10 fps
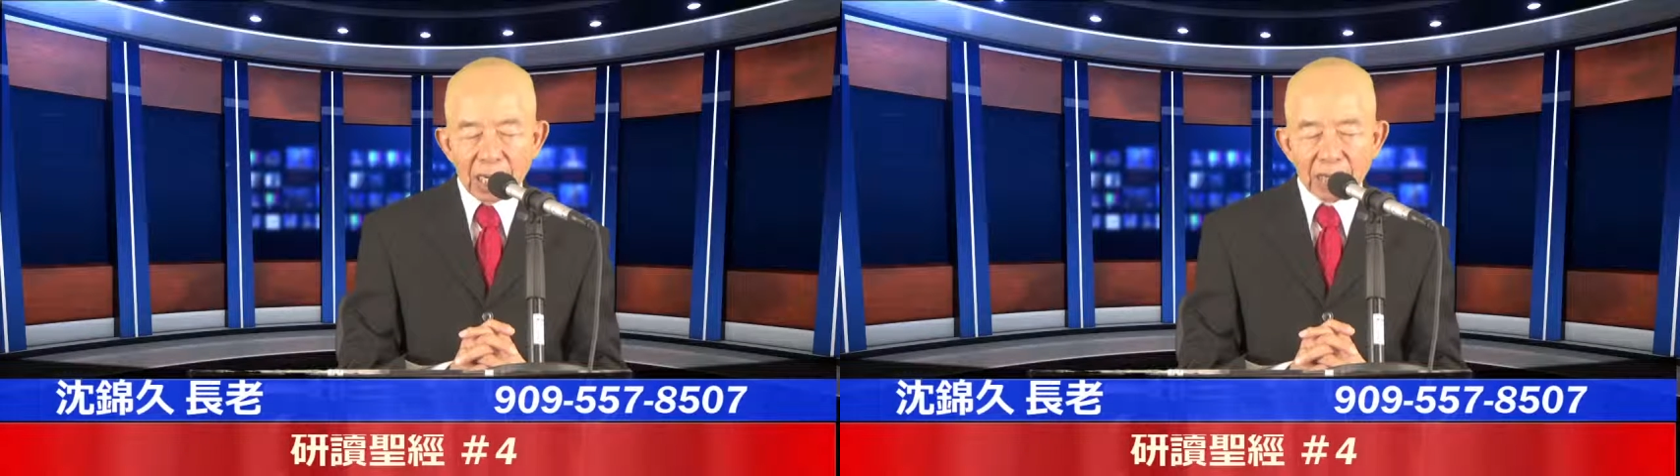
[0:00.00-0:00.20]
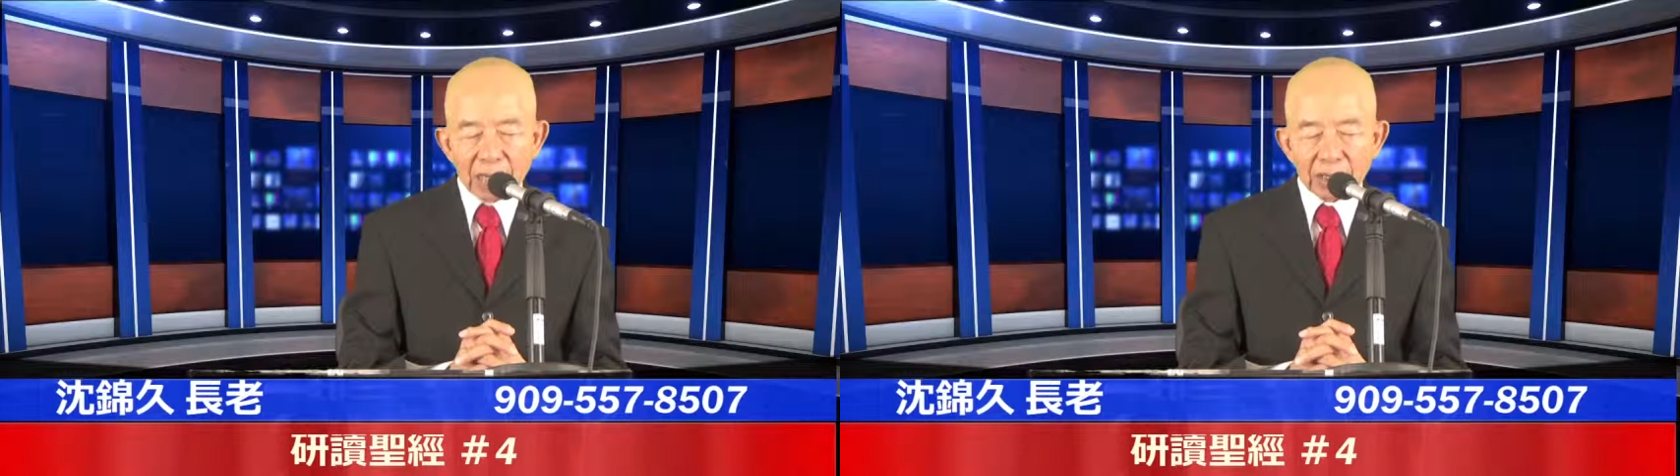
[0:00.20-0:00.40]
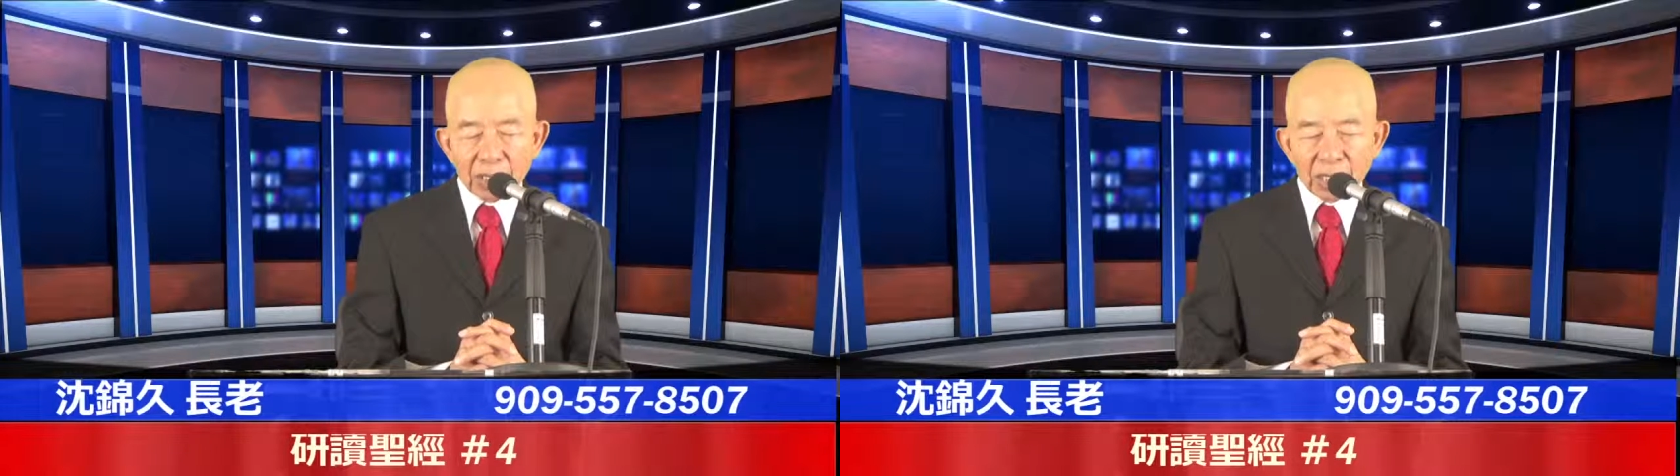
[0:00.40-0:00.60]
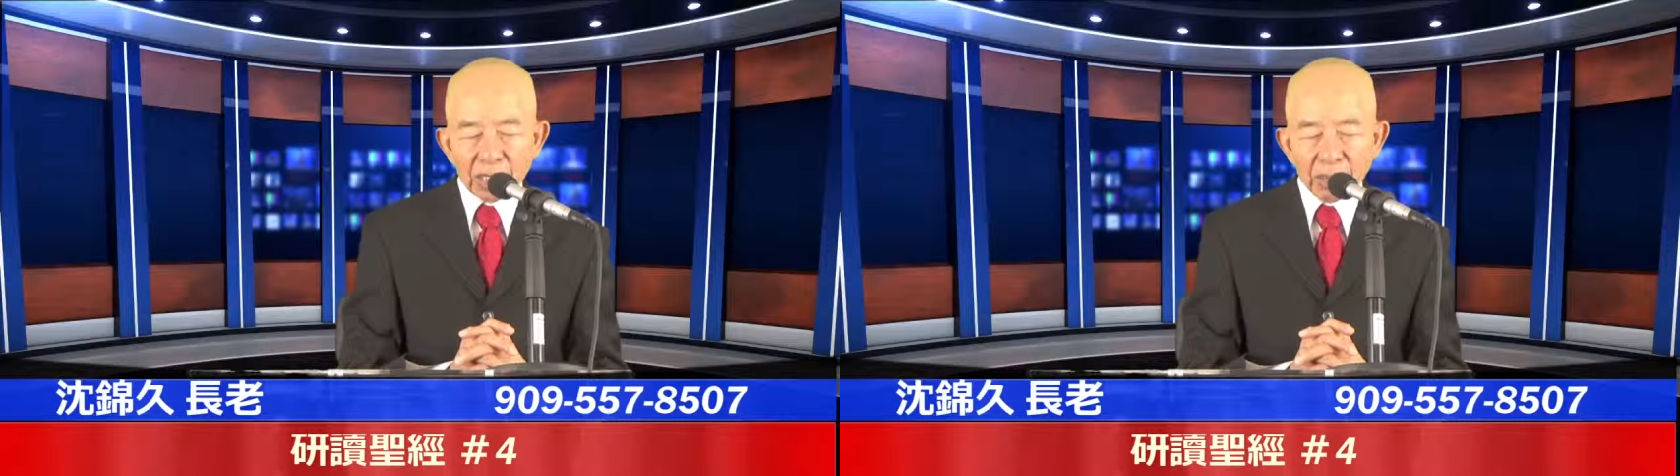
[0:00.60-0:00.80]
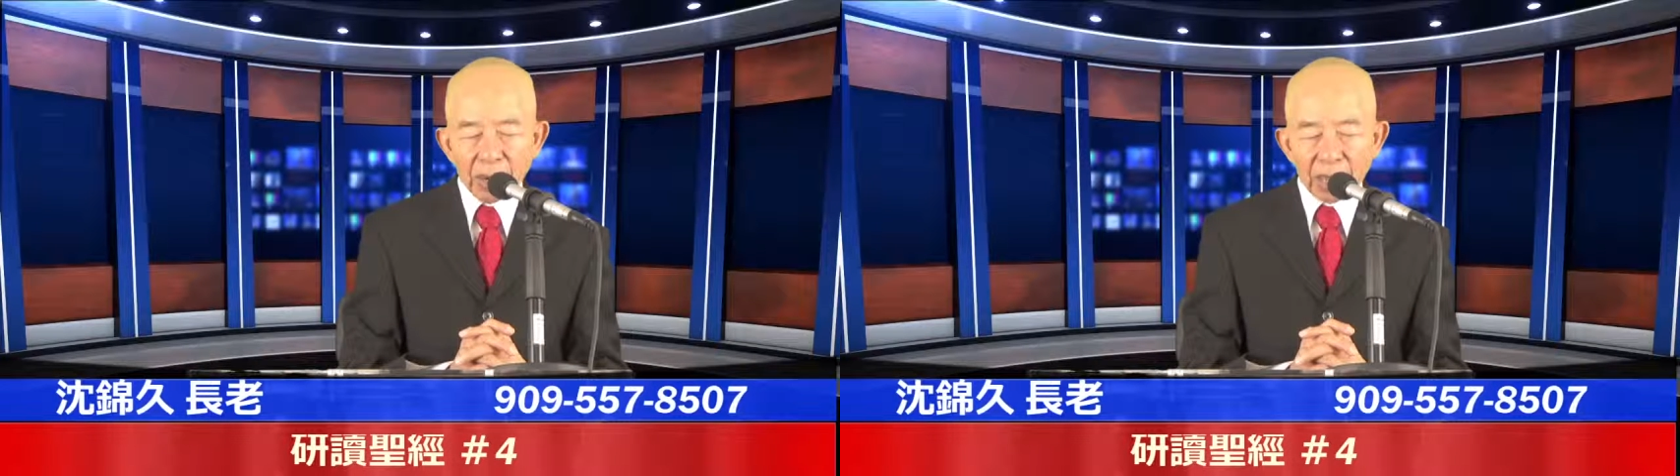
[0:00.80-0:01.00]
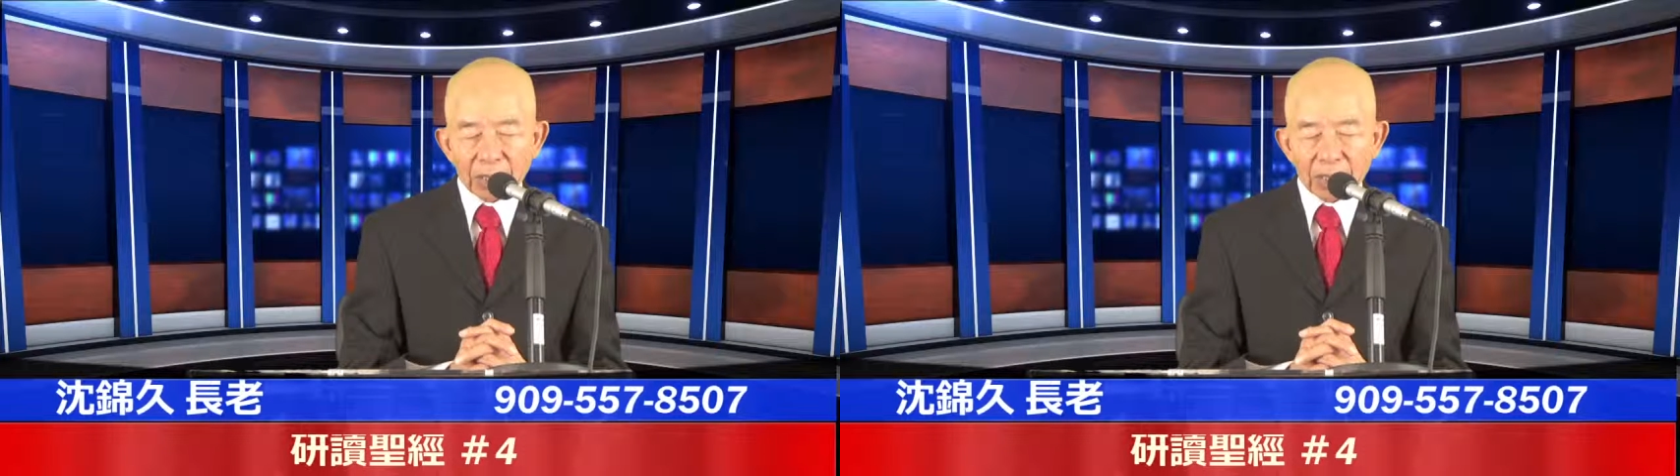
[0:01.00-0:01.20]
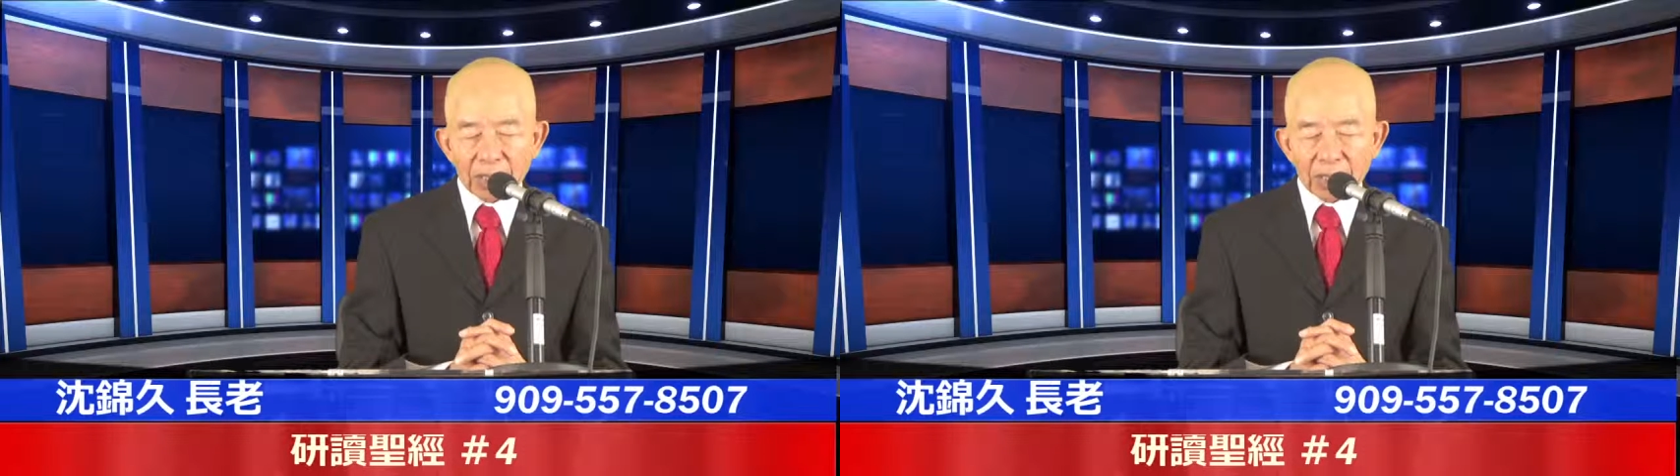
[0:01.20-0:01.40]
感谢你把这